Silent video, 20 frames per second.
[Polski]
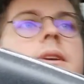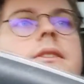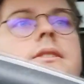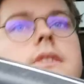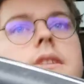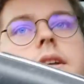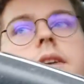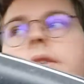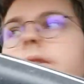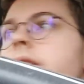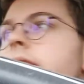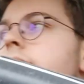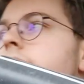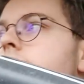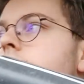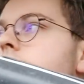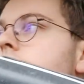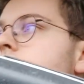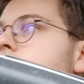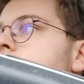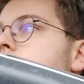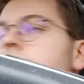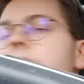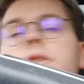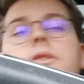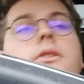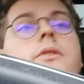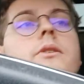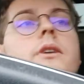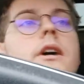miejsce na choinkę
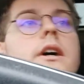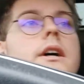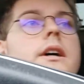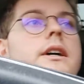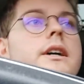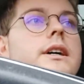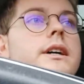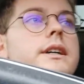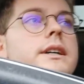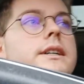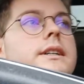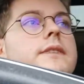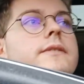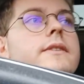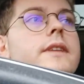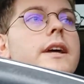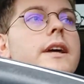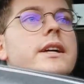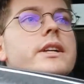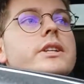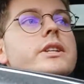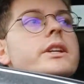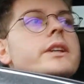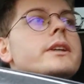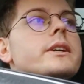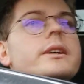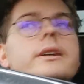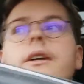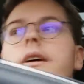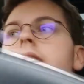świąteczną. E,
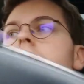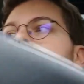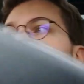także,